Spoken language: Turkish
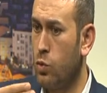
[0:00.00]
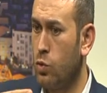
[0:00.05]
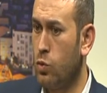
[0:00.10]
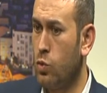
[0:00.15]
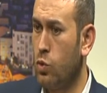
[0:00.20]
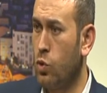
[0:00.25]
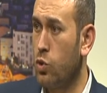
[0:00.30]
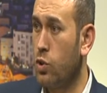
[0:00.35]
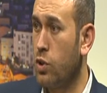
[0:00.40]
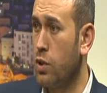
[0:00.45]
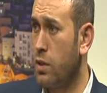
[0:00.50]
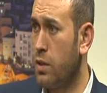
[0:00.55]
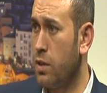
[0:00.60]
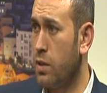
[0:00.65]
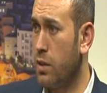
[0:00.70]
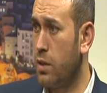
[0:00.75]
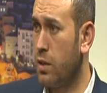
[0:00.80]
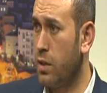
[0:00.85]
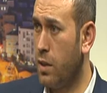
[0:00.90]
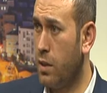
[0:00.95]
doğudan
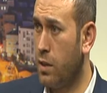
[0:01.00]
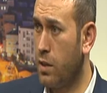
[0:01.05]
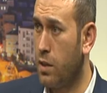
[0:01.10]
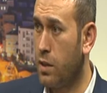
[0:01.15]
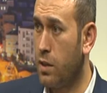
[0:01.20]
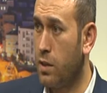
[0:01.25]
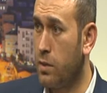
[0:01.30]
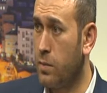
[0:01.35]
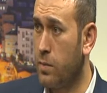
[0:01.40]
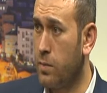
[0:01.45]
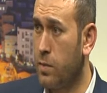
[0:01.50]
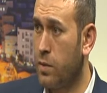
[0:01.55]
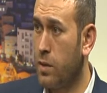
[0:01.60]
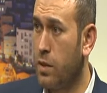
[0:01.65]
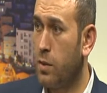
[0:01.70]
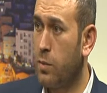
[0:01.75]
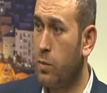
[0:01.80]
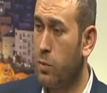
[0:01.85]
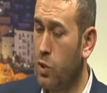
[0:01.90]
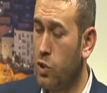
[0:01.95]
yeni geldim.
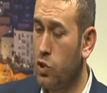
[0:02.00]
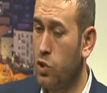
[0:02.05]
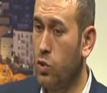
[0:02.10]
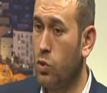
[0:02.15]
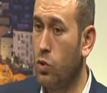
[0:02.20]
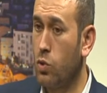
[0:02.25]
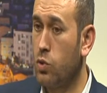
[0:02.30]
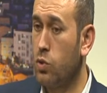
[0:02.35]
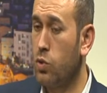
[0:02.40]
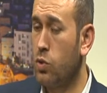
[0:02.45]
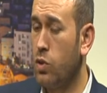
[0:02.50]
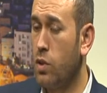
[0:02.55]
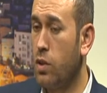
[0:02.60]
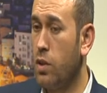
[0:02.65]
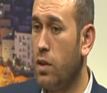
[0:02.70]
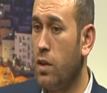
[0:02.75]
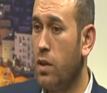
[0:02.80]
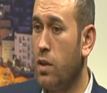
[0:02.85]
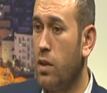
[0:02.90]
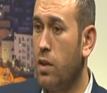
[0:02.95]
5 yıl oldu.
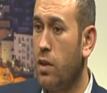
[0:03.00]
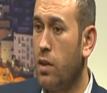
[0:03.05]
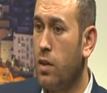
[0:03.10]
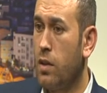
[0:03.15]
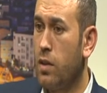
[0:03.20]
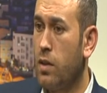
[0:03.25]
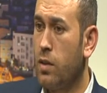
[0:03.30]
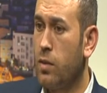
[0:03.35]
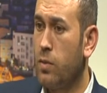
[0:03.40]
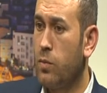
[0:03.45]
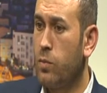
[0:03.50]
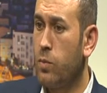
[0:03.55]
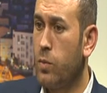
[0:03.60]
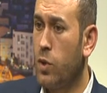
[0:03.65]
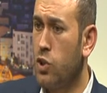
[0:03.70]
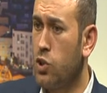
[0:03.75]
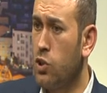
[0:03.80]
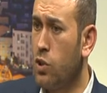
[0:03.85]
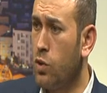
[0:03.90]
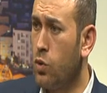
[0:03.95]

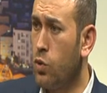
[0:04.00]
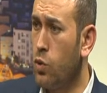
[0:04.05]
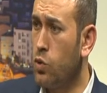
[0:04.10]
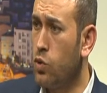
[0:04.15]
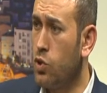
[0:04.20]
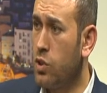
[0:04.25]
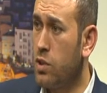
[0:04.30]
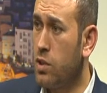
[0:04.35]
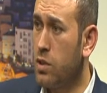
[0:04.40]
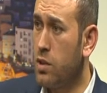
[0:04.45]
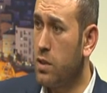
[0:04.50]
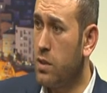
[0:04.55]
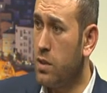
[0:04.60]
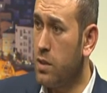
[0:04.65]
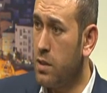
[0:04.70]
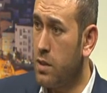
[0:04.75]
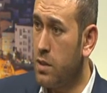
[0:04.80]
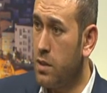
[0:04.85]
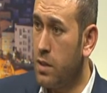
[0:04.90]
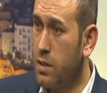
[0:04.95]
5 yıl
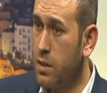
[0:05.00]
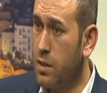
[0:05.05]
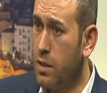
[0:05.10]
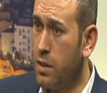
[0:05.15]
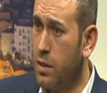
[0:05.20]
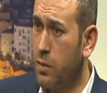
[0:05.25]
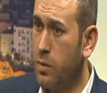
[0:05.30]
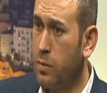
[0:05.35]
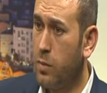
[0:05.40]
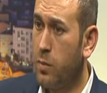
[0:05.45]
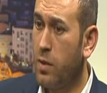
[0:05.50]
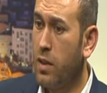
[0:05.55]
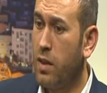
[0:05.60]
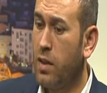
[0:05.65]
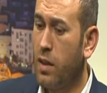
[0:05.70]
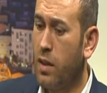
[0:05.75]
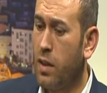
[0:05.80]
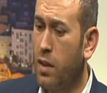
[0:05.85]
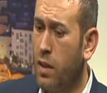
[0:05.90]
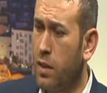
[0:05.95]
öncesinde
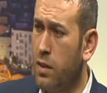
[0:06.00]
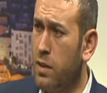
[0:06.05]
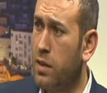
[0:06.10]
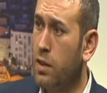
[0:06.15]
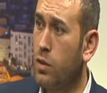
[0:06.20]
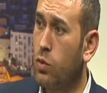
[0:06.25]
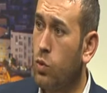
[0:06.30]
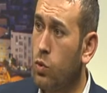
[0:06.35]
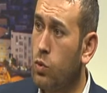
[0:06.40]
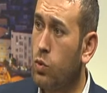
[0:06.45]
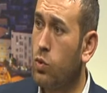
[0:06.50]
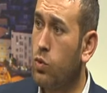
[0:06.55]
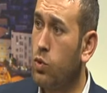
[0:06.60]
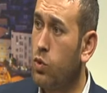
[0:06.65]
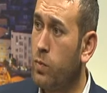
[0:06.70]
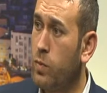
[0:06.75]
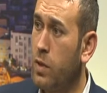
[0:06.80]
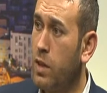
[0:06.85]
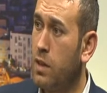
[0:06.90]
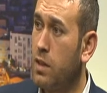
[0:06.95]
hangi kutlu
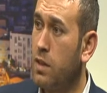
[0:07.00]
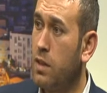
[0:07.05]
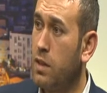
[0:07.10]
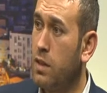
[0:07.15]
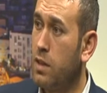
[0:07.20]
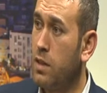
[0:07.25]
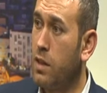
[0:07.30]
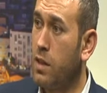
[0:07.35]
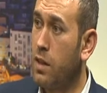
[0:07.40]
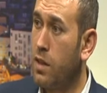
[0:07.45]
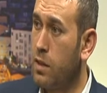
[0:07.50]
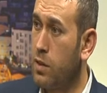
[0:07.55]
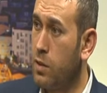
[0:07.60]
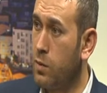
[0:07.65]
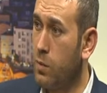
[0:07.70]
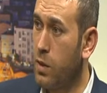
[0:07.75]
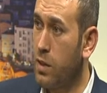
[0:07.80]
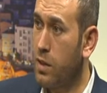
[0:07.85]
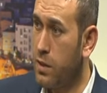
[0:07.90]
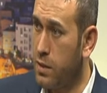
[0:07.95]
doğum etkinliğine
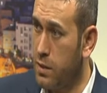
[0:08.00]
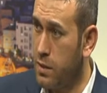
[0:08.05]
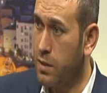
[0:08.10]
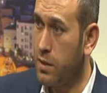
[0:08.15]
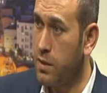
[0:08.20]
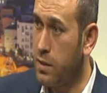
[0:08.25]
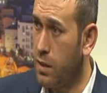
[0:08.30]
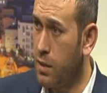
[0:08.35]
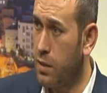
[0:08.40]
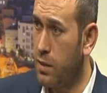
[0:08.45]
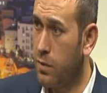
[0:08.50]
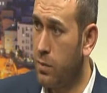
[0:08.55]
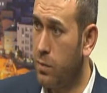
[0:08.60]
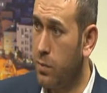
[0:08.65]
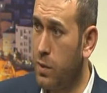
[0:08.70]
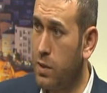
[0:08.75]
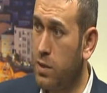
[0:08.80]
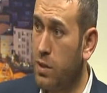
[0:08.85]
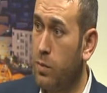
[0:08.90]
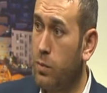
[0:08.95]
katılmak istesek
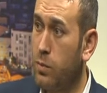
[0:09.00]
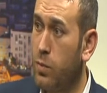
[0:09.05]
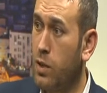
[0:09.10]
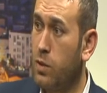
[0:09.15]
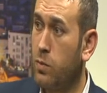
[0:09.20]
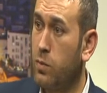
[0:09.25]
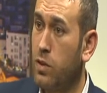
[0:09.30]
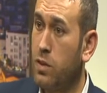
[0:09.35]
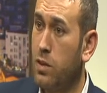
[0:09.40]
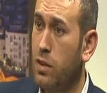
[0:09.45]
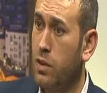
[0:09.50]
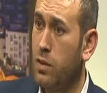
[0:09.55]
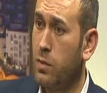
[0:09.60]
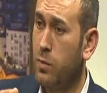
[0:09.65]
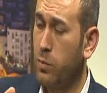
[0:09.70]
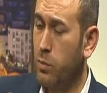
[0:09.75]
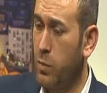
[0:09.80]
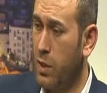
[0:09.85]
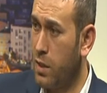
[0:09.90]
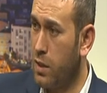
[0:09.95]
mesela Batman'da
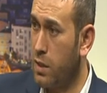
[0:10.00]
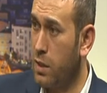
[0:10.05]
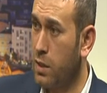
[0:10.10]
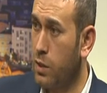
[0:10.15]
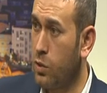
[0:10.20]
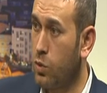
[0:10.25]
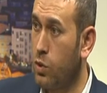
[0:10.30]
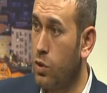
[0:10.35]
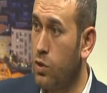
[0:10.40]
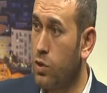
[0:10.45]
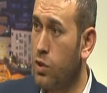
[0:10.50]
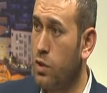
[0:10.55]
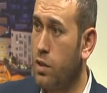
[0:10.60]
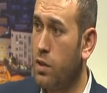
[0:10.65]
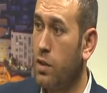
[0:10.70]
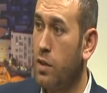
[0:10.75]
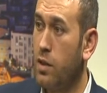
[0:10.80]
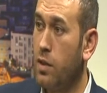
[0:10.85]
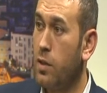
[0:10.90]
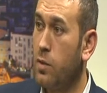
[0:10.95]
bir etkinlik olacak.
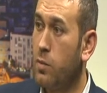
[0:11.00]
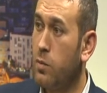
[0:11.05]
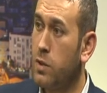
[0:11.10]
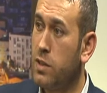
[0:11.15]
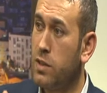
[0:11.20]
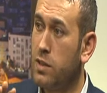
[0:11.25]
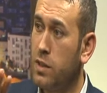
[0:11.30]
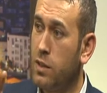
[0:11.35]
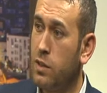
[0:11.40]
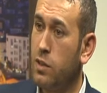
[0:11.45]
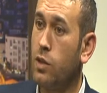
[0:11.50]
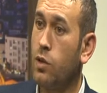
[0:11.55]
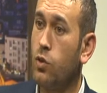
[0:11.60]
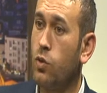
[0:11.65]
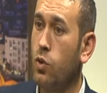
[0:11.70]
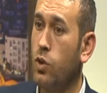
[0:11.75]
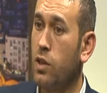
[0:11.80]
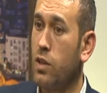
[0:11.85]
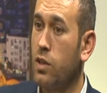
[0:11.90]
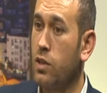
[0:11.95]
Biz Sirt'ten
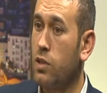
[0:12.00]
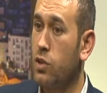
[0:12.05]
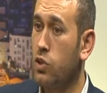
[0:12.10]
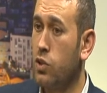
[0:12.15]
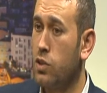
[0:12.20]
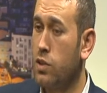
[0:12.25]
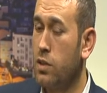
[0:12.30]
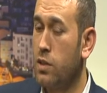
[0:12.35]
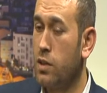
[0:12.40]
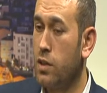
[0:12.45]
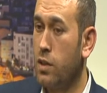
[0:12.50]
oraya gideceğiz.